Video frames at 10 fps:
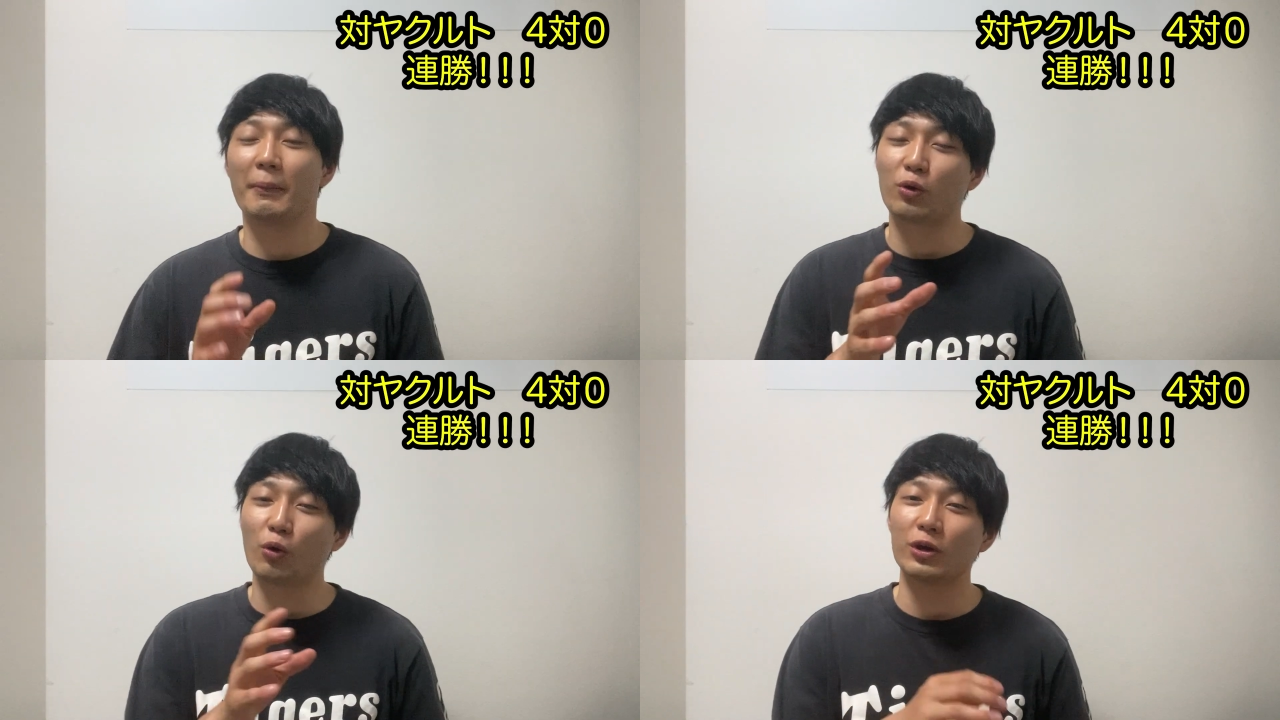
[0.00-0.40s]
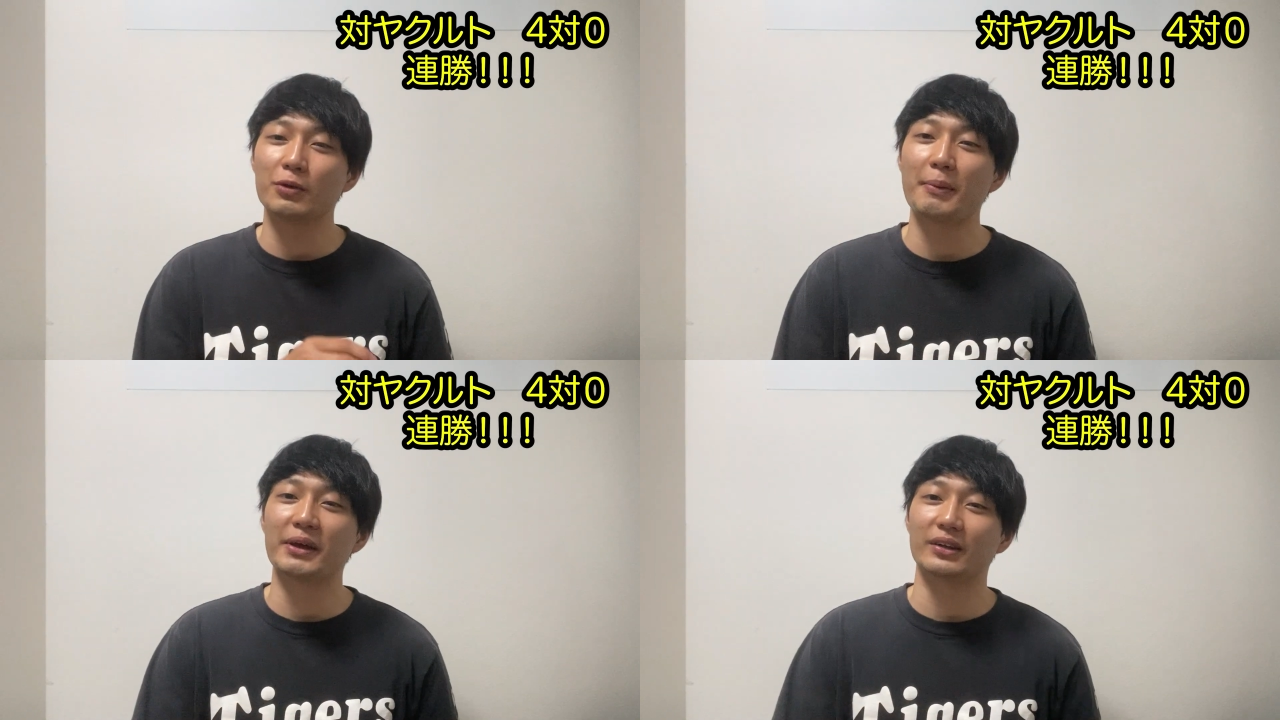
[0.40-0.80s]
まあ、こうい
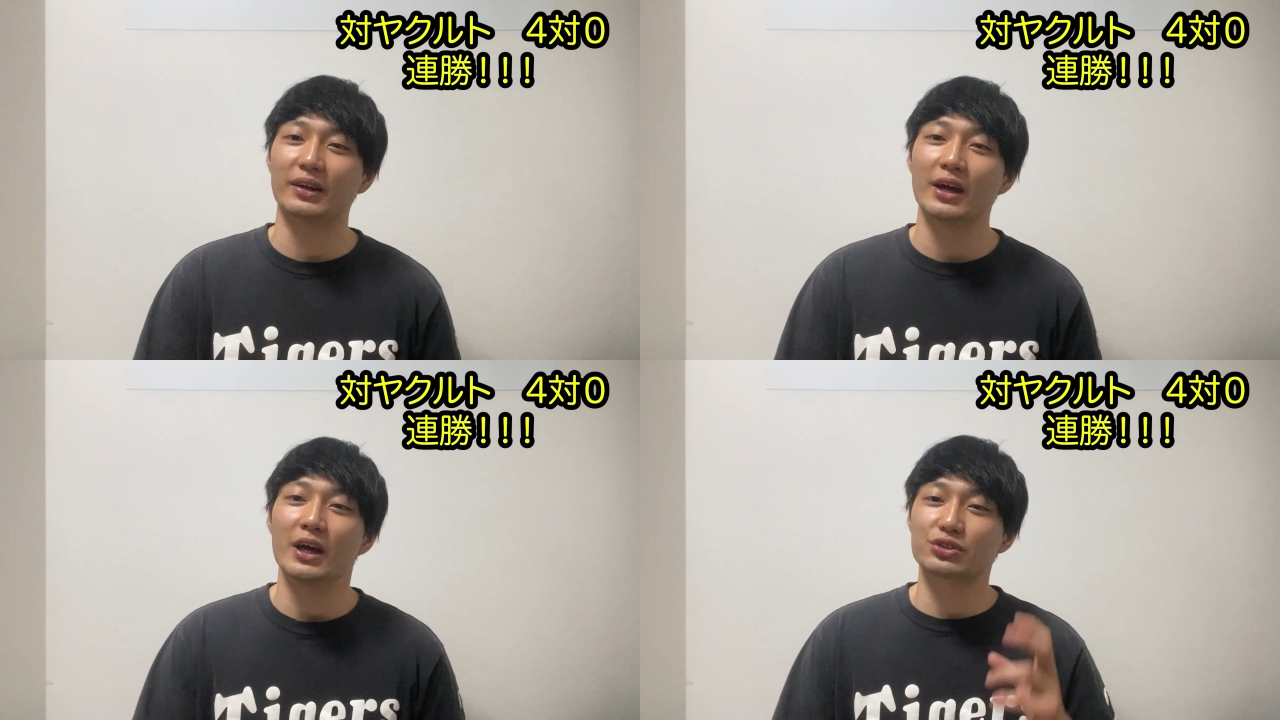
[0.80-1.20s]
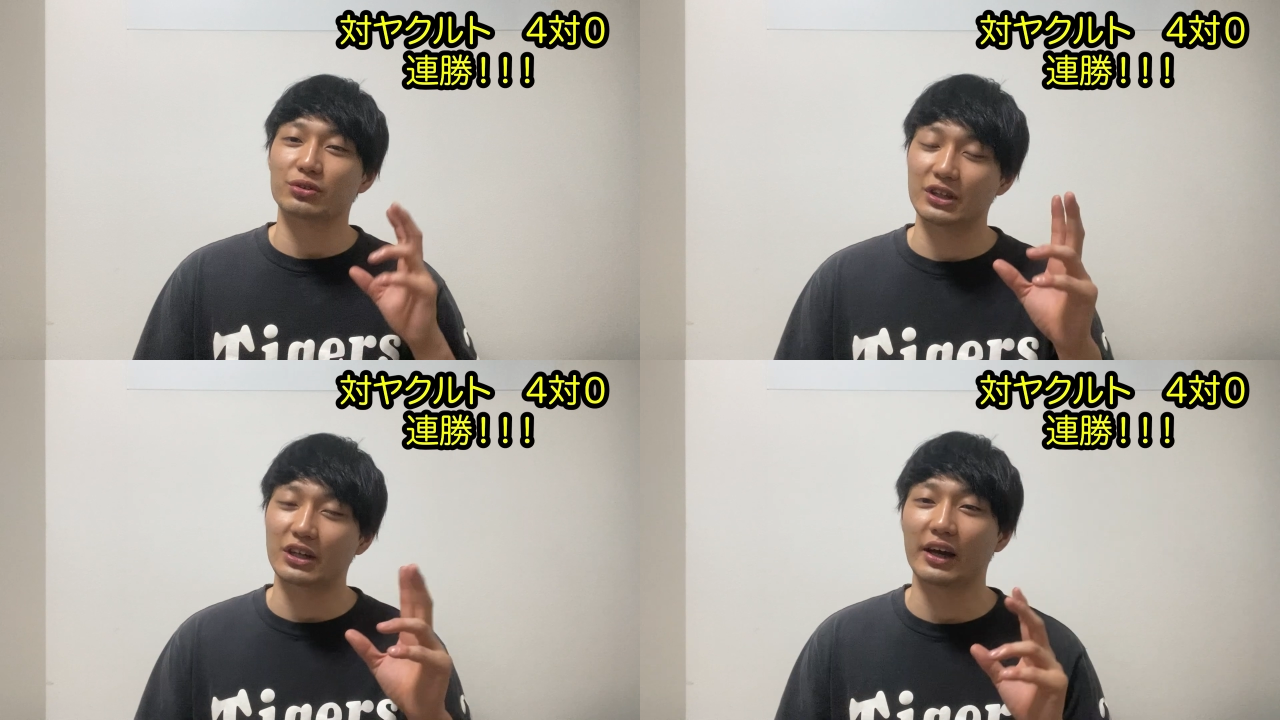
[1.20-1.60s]
う場面でね、
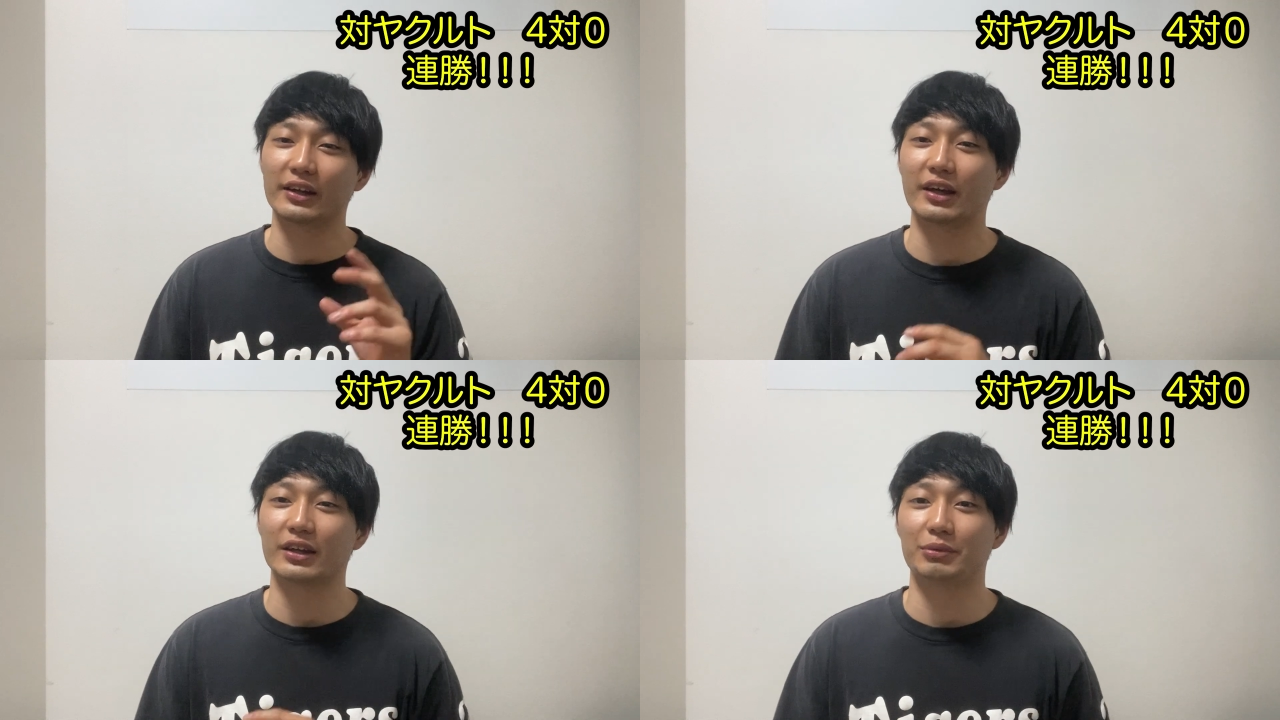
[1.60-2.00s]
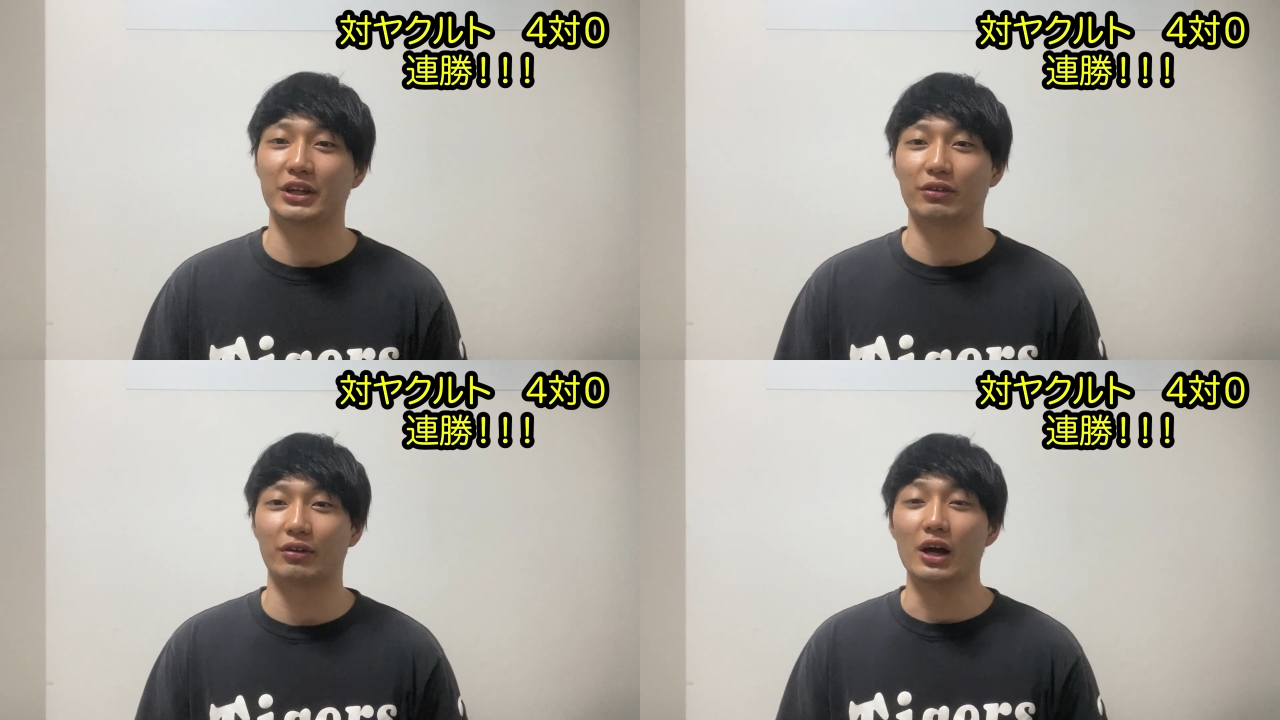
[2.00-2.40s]
ちょっと2回投げてみ
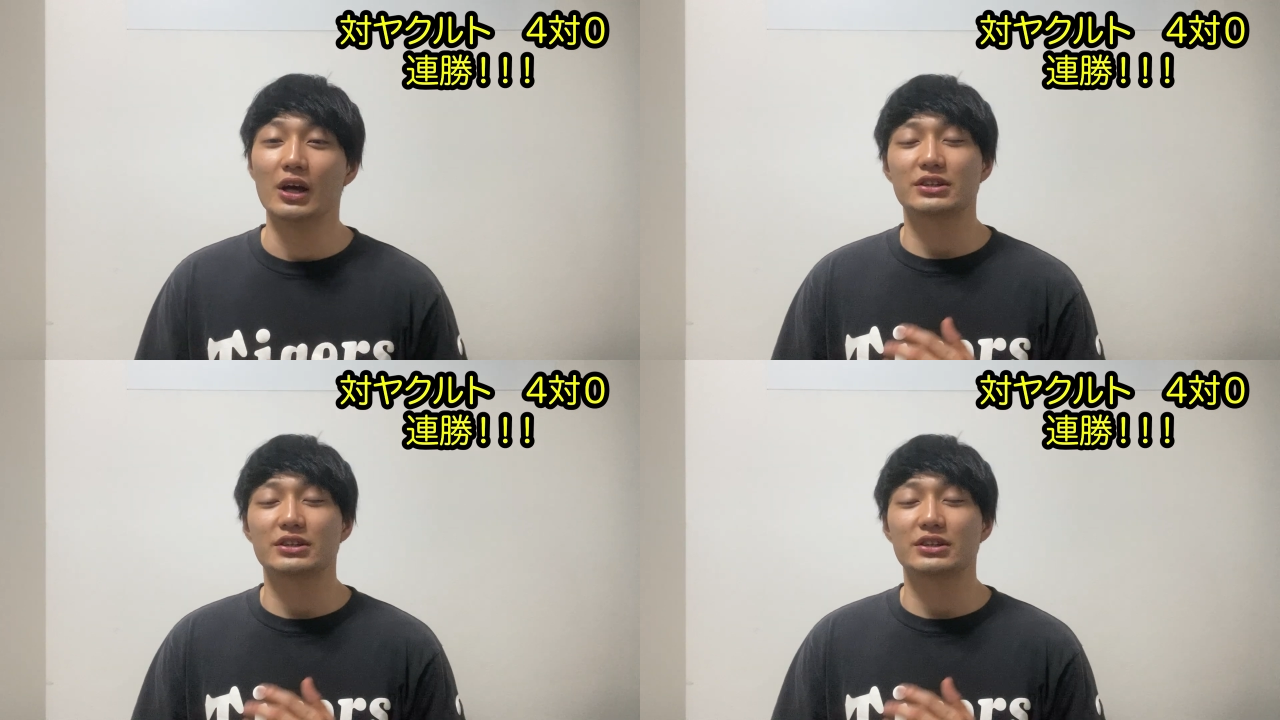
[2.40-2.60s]
たりとか、